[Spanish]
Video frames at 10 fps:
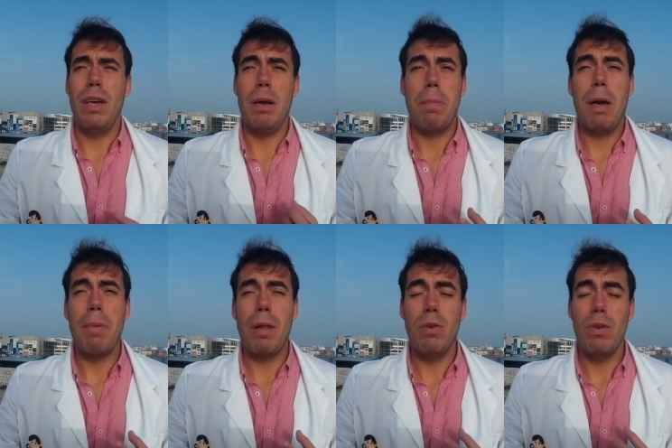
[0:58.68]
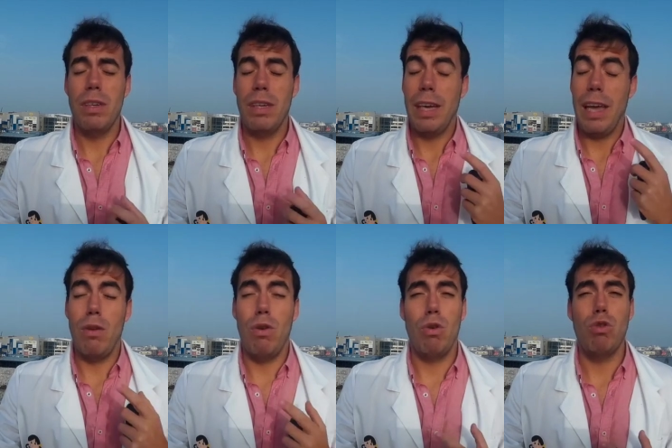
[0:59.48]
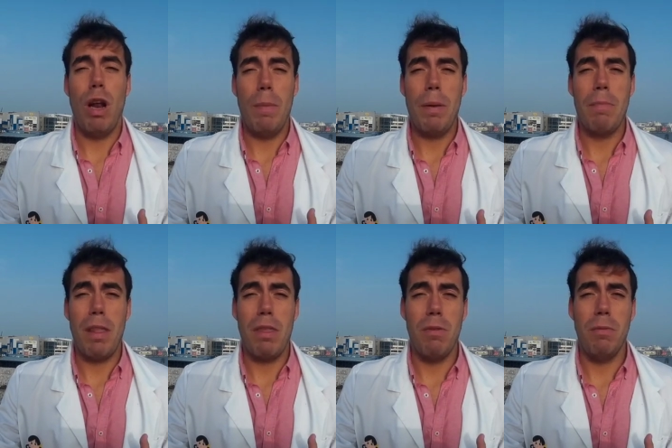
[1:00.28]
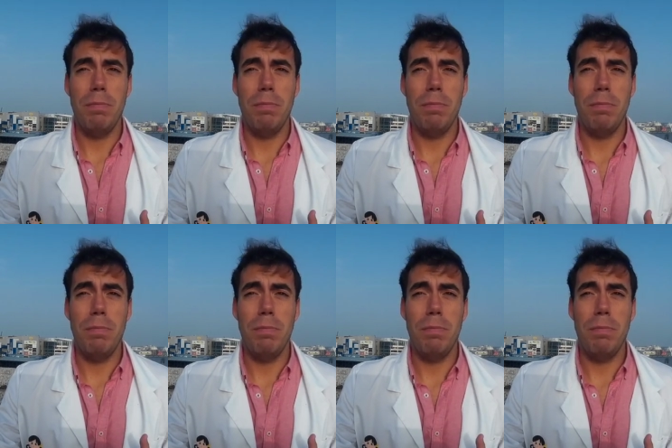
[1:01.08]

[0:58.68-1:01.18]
en el párpado que es doloroso a la palpación.